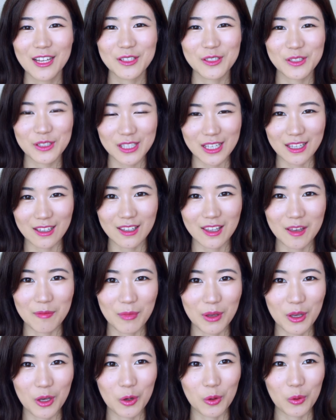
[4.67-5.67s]
之前也
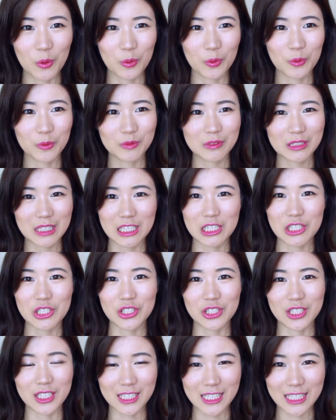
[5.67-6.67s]
没有定
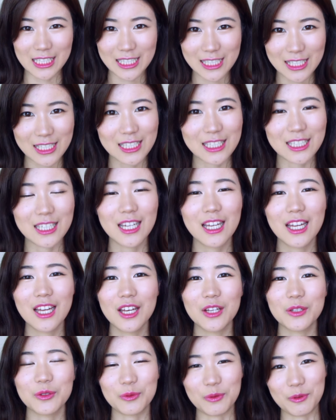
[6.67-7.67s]
时的更新，
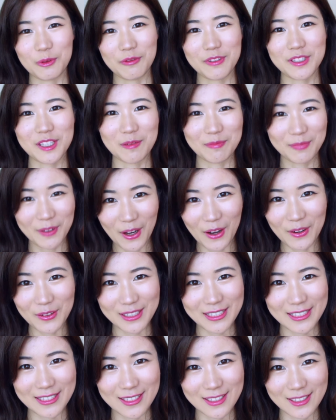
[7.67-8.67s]
所以非常不好
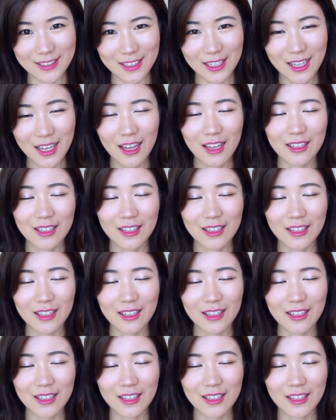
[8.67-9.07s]
意思。